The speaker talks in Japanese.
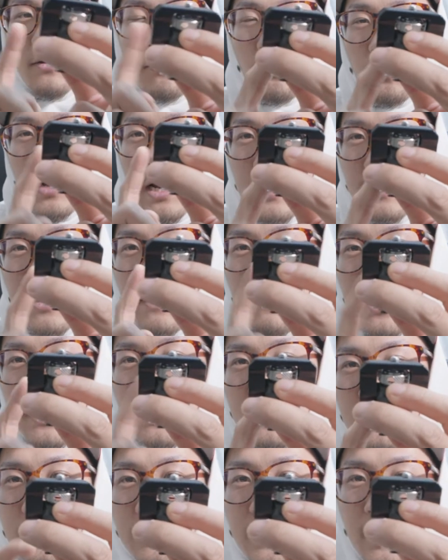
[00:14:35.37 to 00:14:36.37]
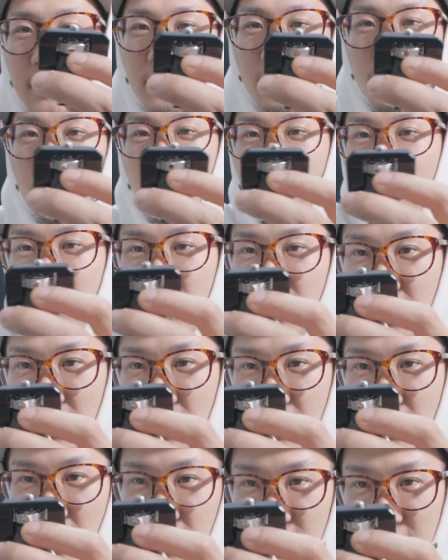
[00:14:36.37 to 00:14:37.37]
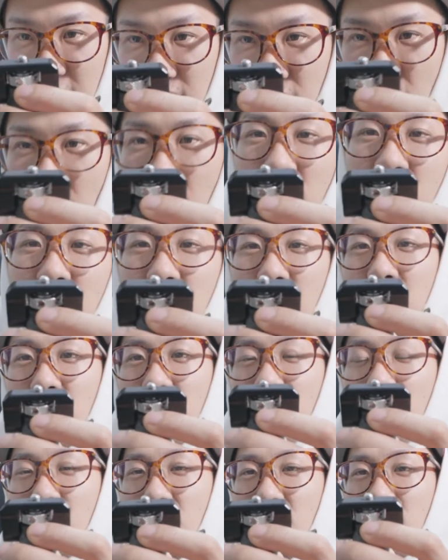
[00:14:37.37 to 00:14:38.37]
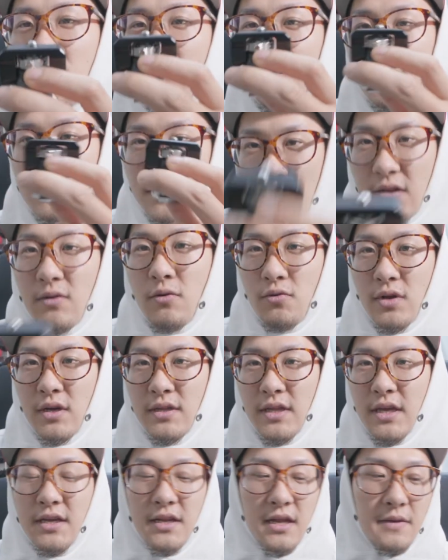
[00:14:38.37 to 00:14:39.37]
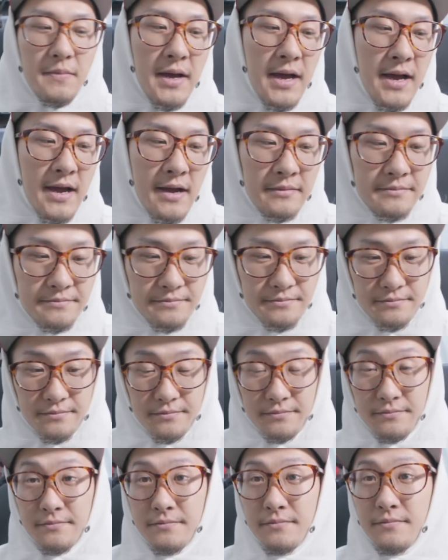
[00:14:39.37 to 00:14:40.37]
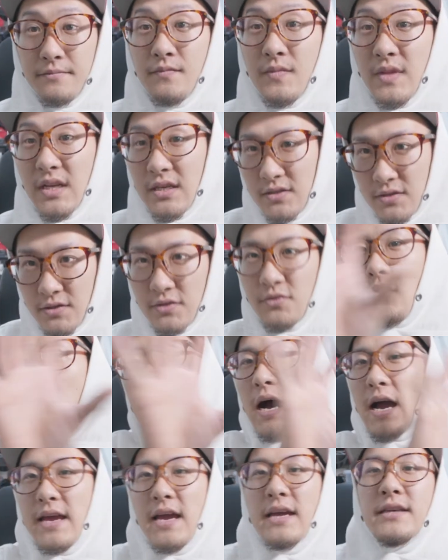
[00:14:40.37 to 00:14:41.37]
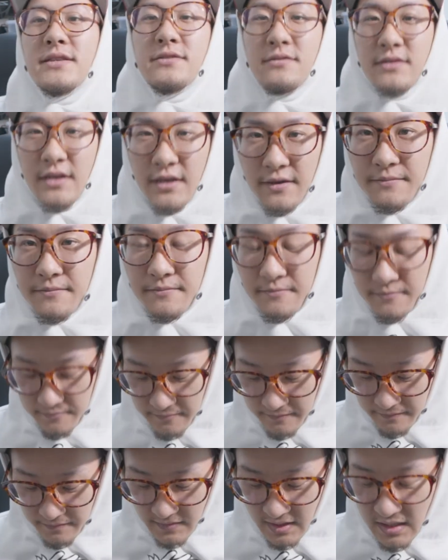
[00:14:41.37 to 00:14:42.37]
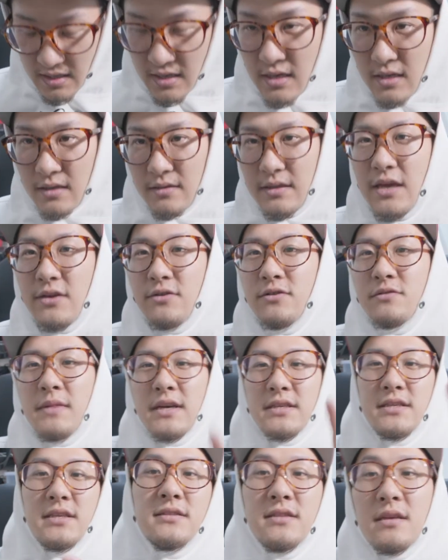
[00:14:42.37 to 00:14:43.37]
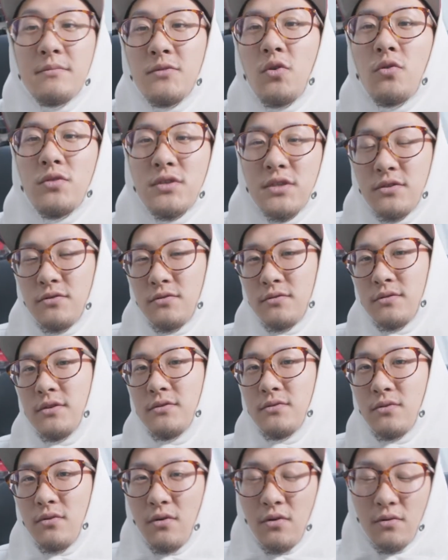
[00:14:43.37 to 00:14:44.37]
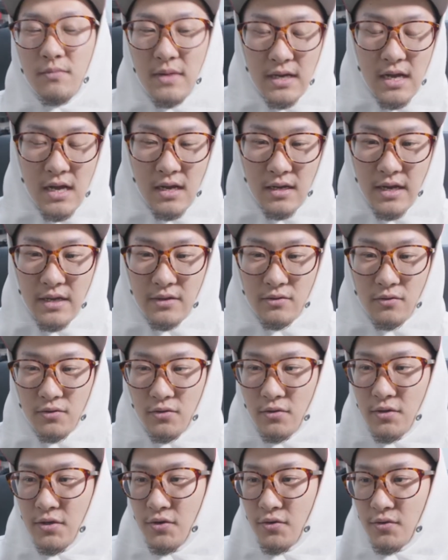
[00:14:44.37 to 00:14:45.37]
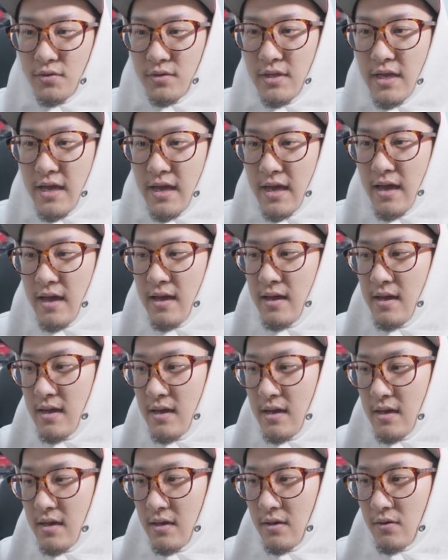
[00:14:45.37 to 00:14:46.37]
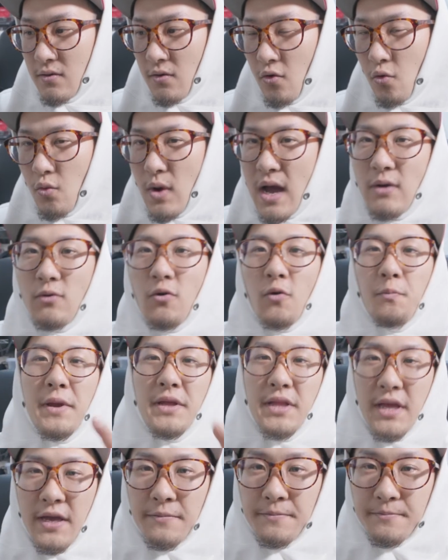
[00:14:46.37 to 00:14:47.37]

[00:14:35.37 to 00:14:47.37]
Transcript: のこの頭についているところにカチャッとつけることができれば、すんごい早いんですよね。っていう、システム構築っていうのを、考えることによって、こうワンオペ